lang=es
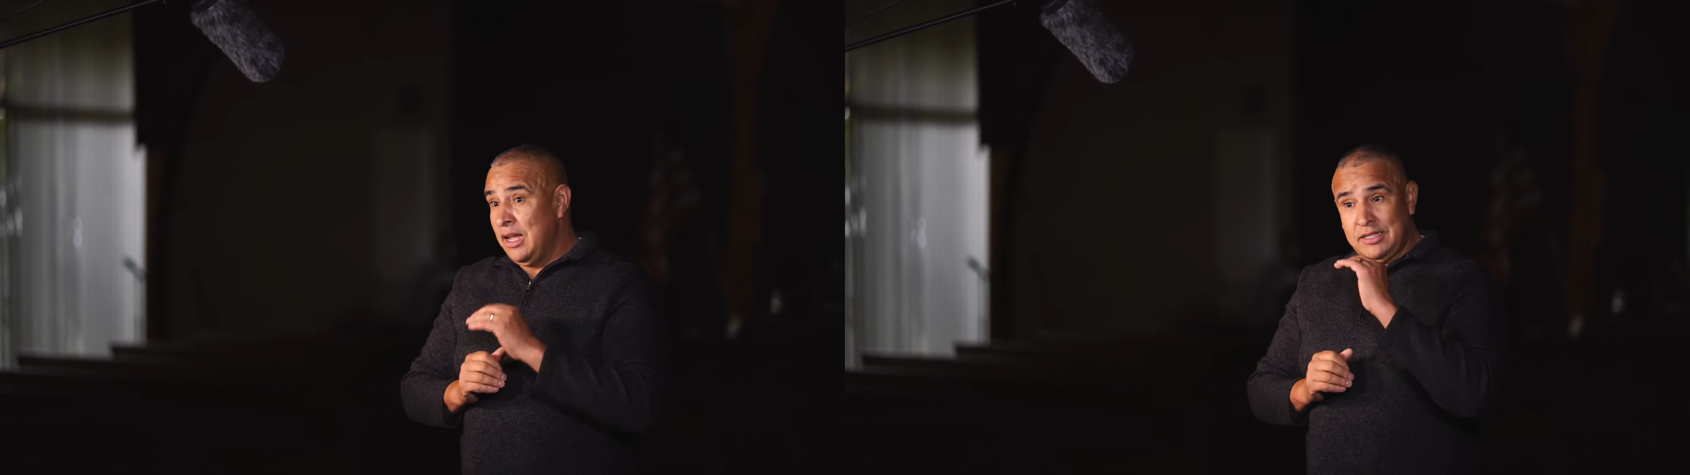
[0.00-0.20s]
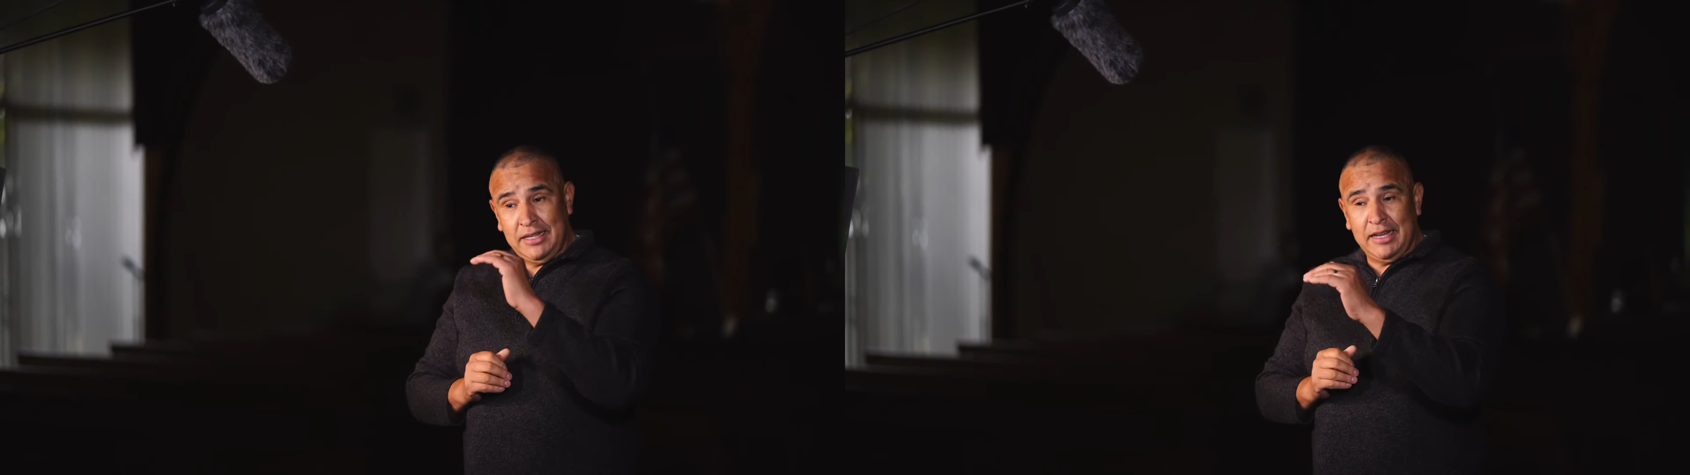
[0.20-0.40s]

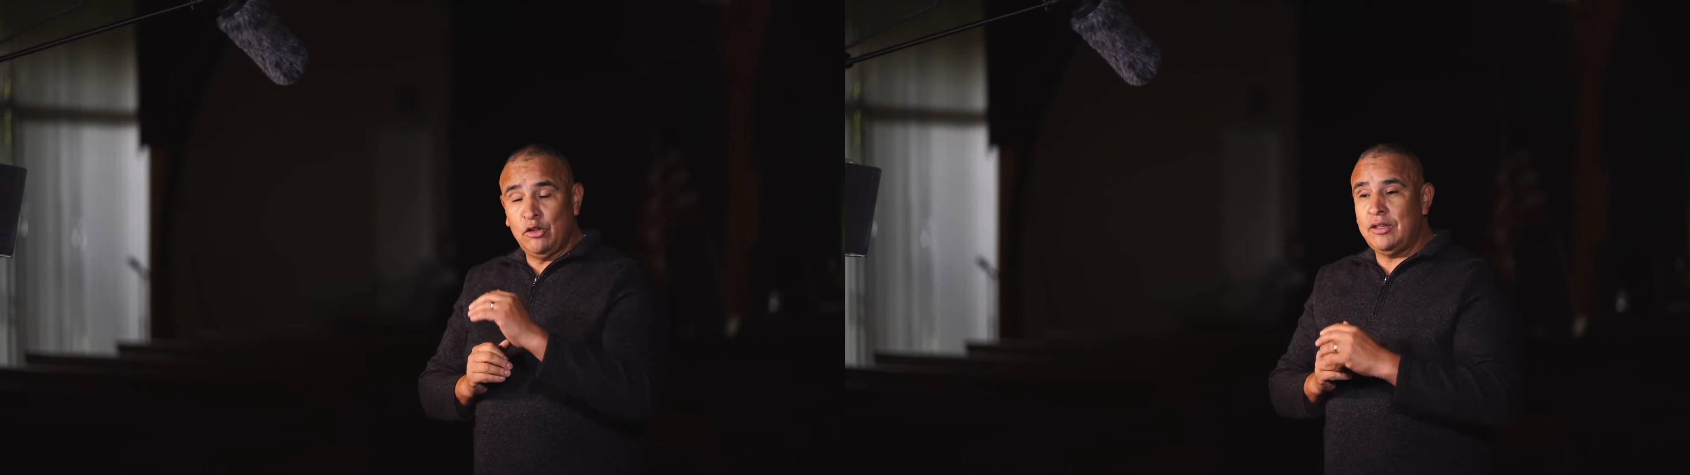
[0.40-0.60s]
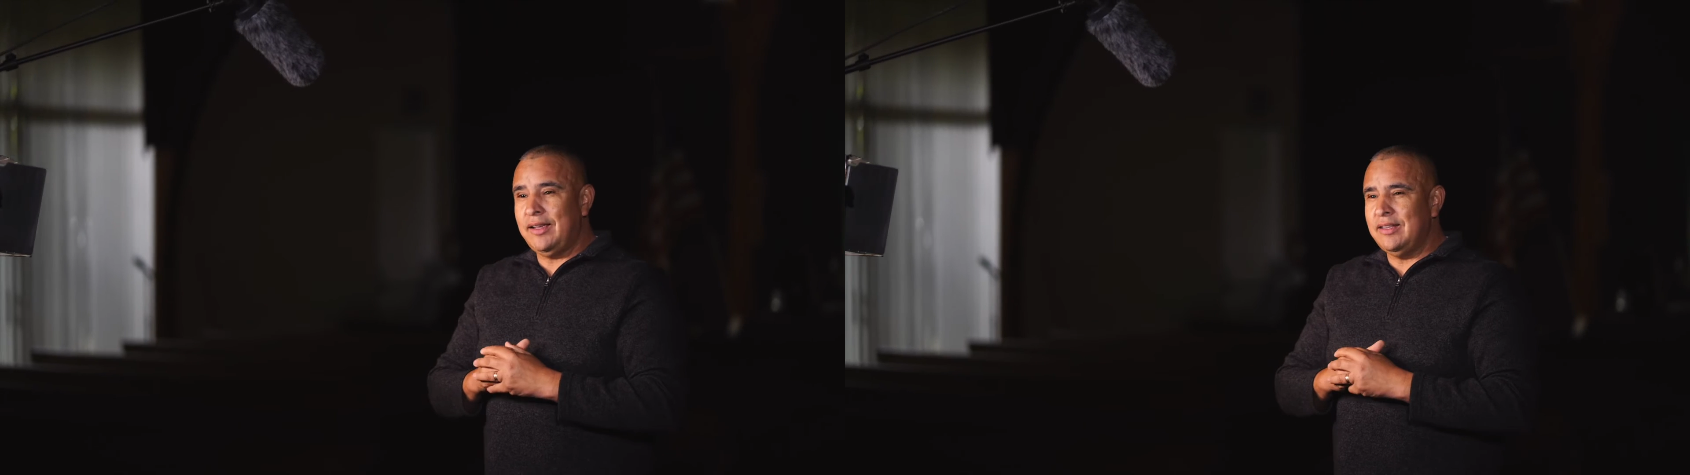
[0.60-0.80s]
Así que
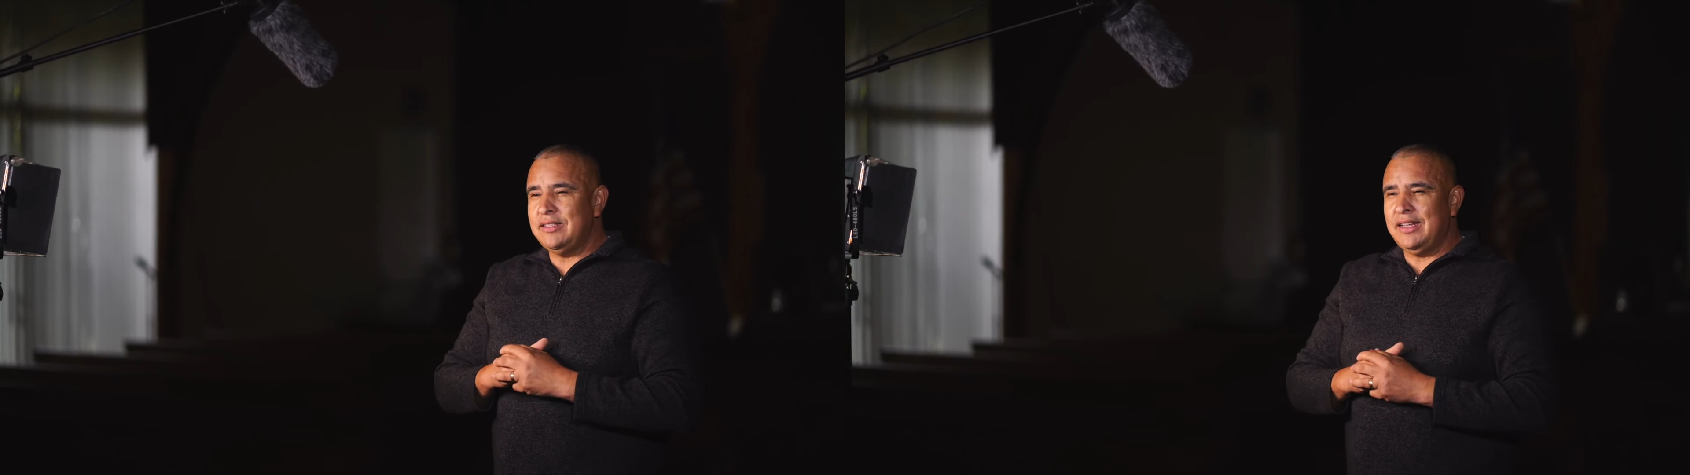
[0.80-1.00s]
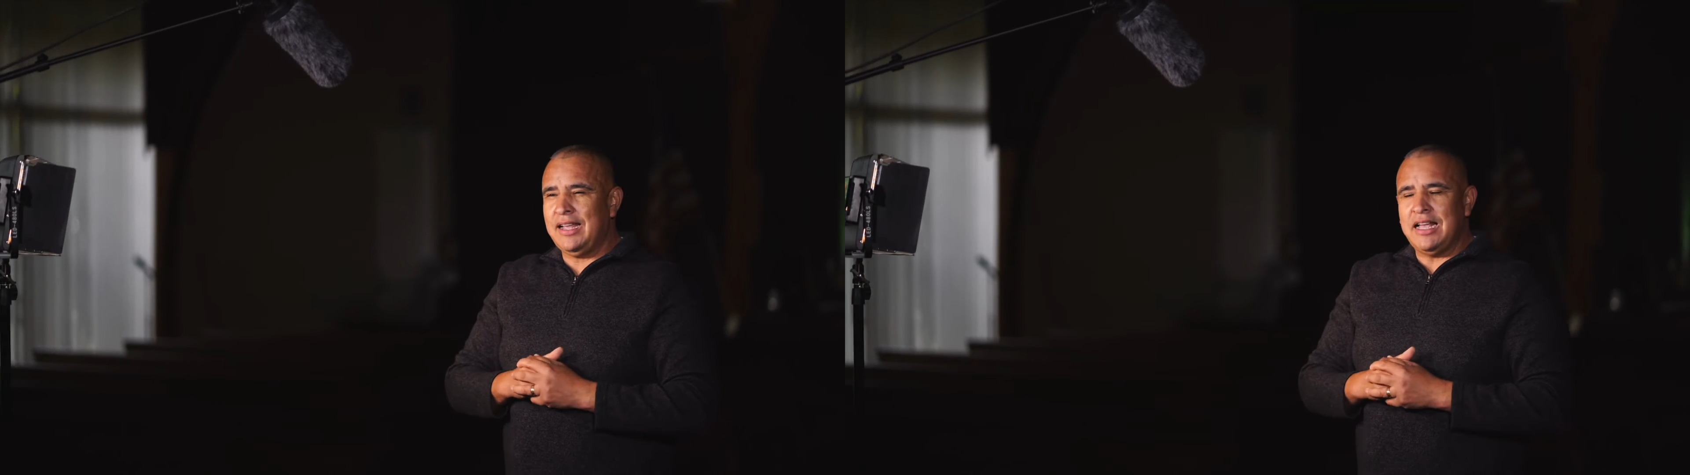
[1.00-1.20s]
no te
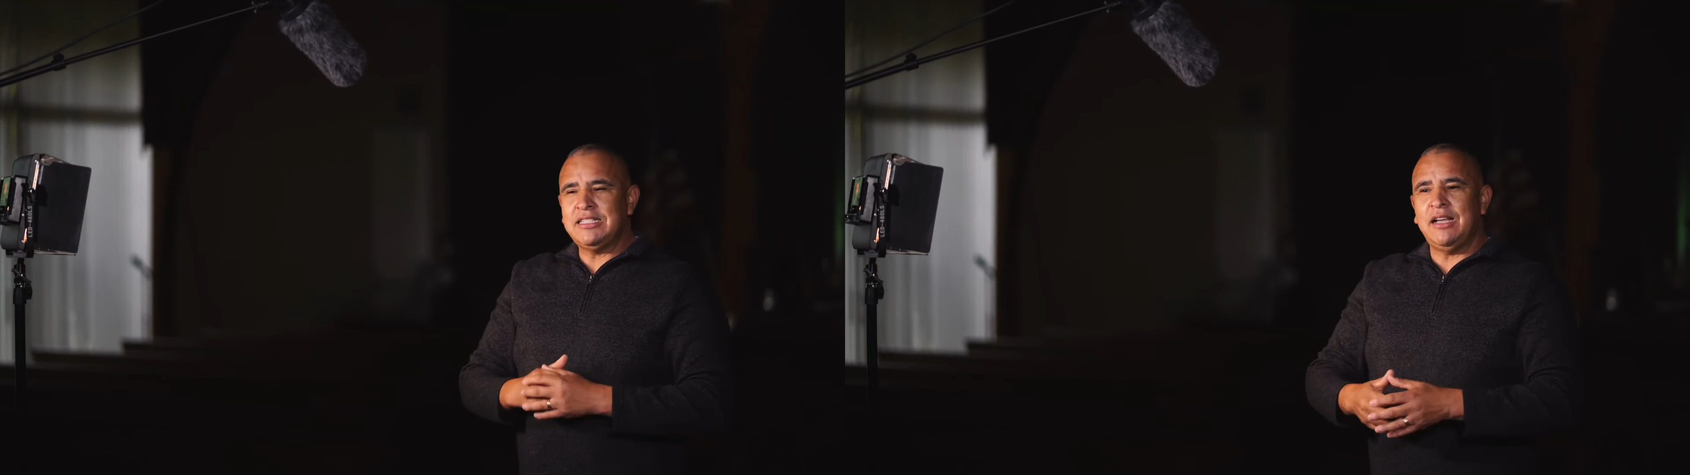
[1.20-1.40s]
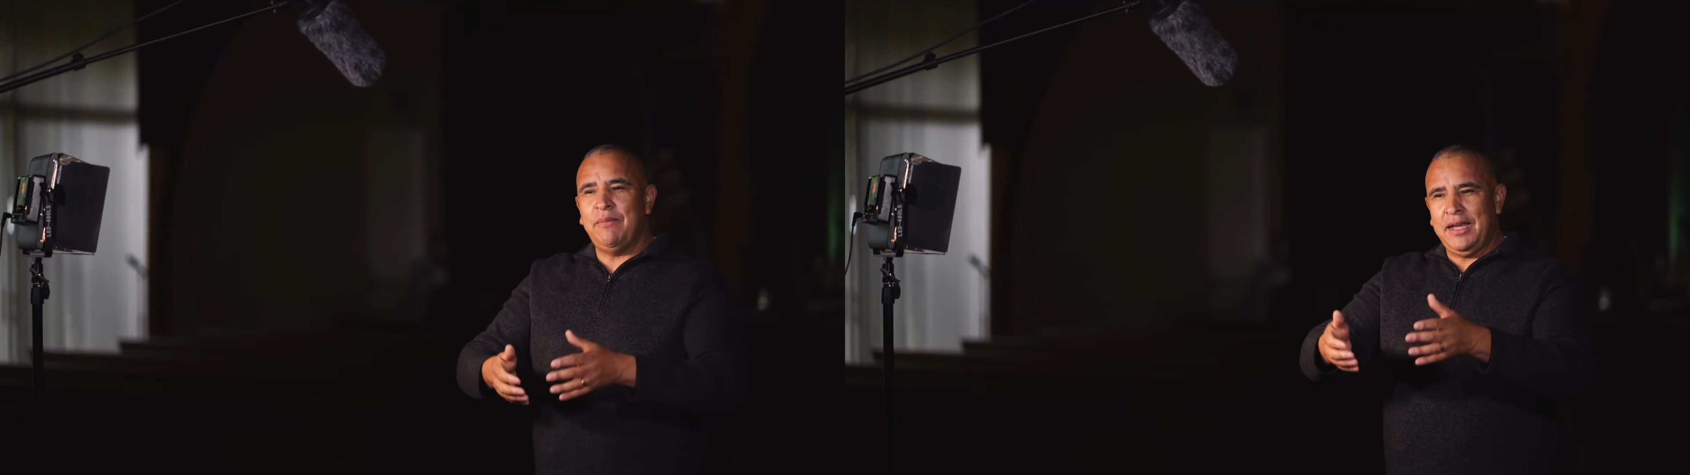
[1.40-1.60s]
quedes en casa,